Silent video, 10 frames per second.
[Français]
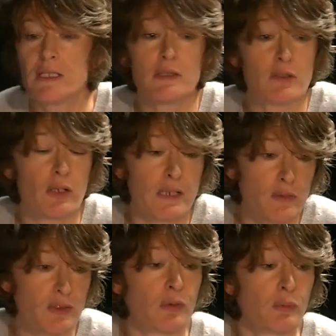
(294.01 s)
et
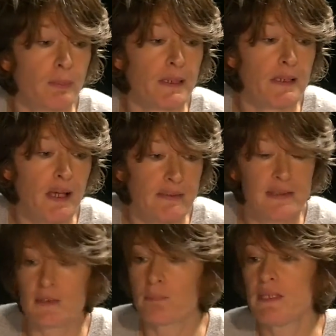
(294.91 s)
en ce compris
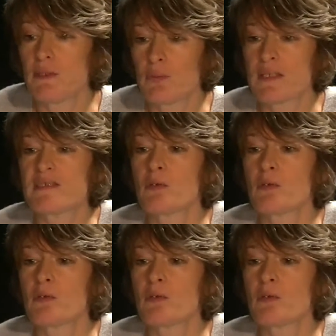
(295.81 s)
des opinions qui